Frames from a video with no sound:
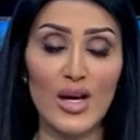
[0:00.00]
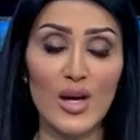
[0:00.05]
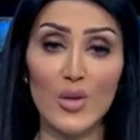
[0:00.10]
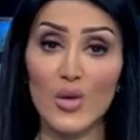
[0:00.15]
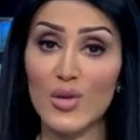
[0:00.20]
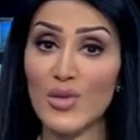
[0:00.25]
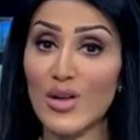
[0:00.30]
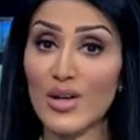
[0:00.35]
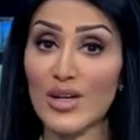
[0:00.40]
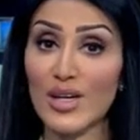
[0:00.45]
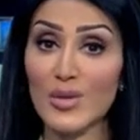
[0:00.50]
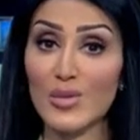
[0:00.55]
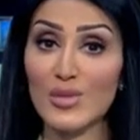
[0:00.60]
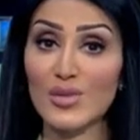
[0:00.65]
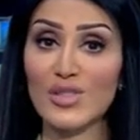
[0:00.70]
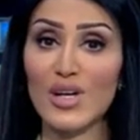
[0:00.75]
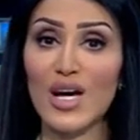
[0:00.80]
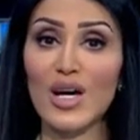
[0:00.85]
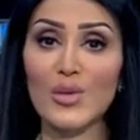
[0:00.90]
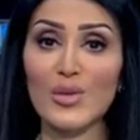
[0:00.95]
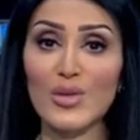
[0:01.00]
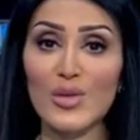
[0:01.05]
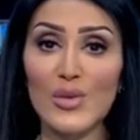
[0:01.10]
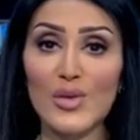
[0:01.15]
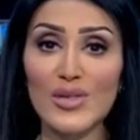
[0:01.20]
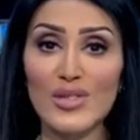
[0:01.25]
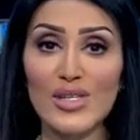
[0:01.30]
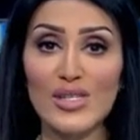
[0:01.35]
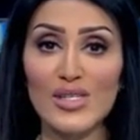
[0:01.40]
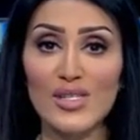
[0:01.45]
وذلك بالتعاون
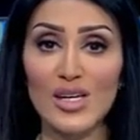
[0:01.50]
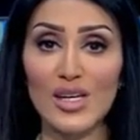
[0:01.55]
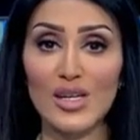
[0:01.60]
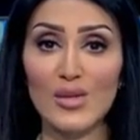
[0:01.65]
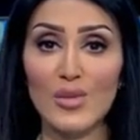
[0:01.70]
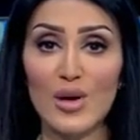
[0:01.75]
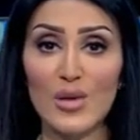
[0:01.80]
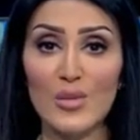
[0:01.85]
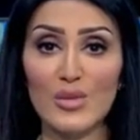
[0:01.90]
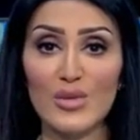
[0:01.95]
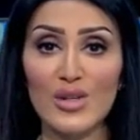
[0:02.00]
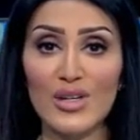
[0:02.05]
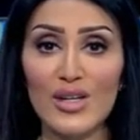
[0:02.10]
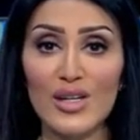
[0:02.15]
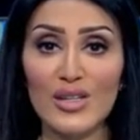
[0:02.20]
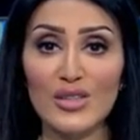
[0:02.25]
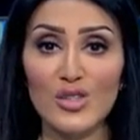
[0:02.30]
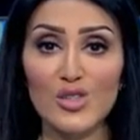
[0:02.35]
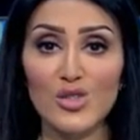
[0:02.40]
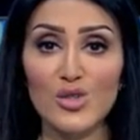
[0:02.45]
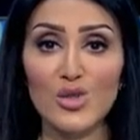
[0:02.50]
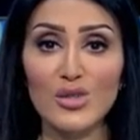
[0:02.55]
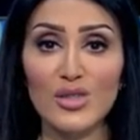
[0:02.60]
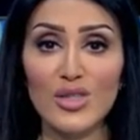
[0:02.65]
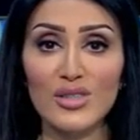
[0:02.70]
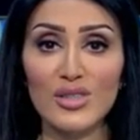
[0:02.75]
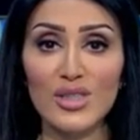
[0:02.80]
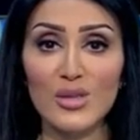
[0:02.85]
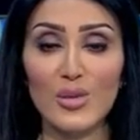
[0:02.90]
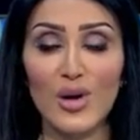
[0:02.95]
والتنسيق مع مديرية
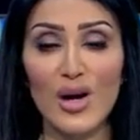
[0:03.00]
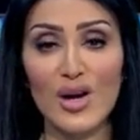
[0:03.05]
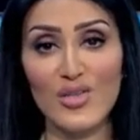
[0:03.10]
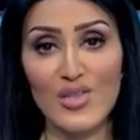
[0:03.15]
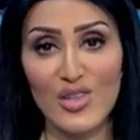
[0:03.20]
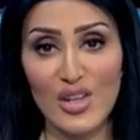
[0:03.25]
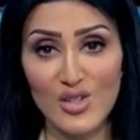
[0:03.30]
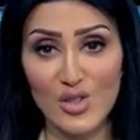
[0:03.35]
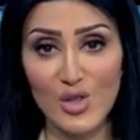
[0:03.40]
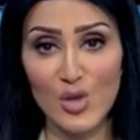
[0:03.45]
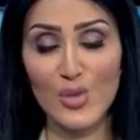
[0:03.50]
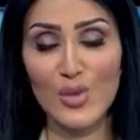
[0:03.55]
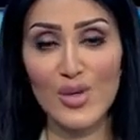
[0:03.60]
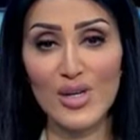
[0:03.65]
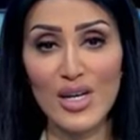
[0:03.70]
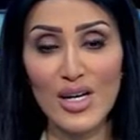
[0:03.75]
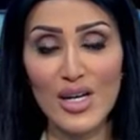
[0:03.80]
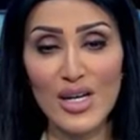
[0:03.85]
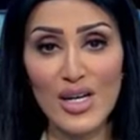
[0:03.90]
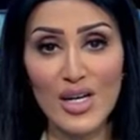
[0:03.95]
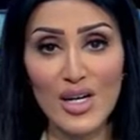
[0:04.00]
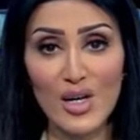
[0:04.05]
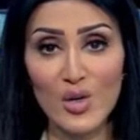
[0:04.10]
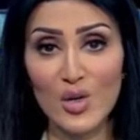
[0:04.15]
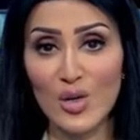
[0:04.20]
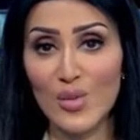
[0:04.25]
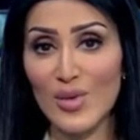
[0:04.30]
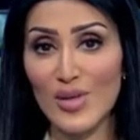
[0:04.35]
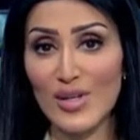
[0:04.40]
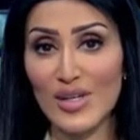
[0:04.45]
شرطة المحافظة الجنوبية
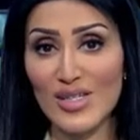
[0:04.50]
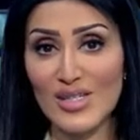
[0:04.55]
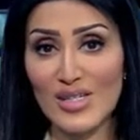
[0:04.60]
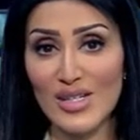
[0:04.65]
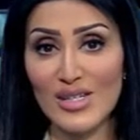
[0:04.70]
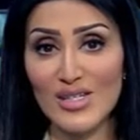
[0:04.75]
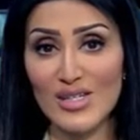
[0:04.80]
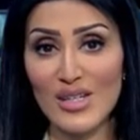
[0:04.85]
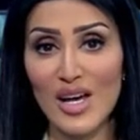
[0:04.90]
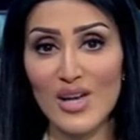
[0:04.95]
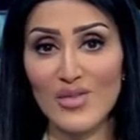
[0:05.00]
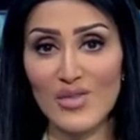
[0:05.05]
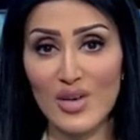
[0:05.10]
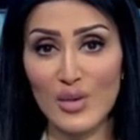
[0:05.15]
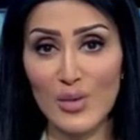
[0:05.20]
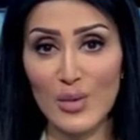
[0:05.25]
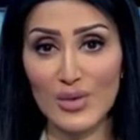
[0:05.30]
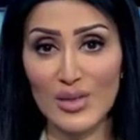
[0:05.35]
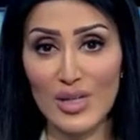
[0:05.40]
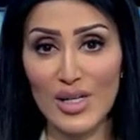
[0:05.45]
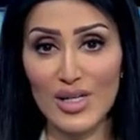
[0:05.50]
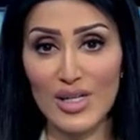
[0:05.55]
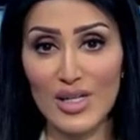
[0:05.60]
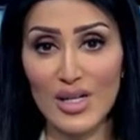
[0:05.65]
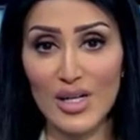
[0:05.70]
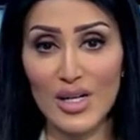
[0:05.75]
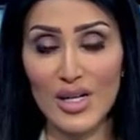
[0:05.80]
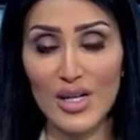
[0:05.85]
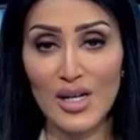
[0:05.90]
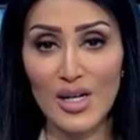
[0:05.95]
ومركز الإسعاف
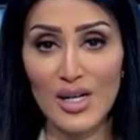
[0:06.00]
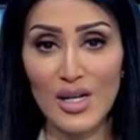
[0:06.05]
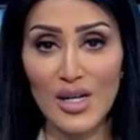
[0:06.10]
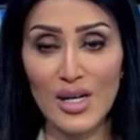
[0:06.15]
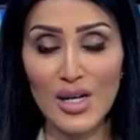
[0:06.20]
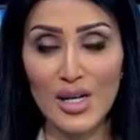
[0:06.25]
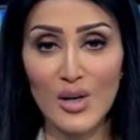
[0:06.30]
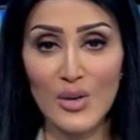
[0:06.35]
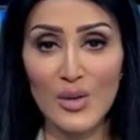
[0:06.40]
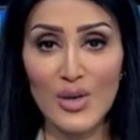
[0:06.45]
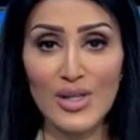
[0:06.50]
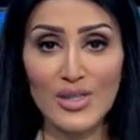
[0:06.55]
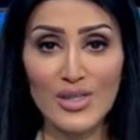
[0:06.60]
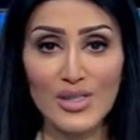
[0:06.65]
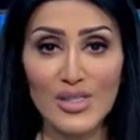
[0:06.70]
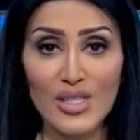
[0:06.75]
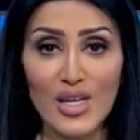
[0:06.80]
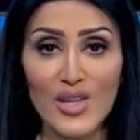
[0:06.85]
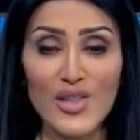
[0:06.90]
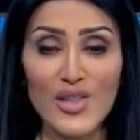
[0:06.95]
الوطنية ويأتي هذا